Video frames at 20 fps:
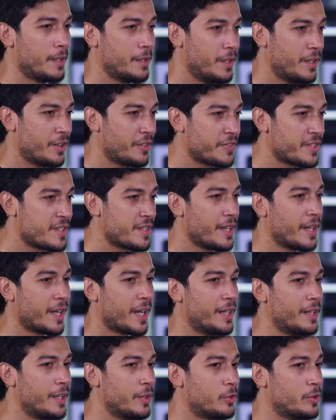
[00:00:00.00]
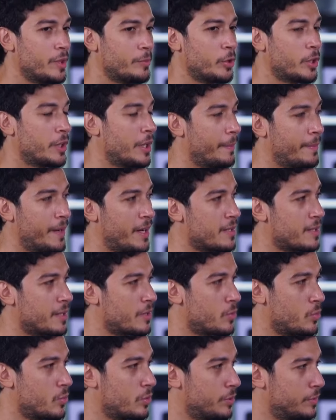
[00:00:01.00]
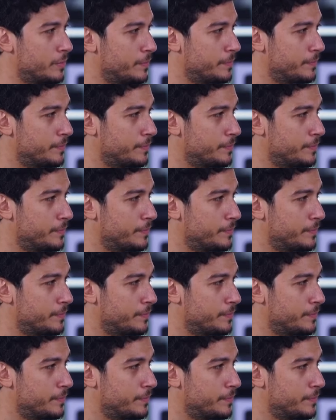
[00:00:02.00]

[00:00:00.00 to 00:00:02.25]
يعرف ازاي يخلي اللي قدامه يطلع باحسن صوره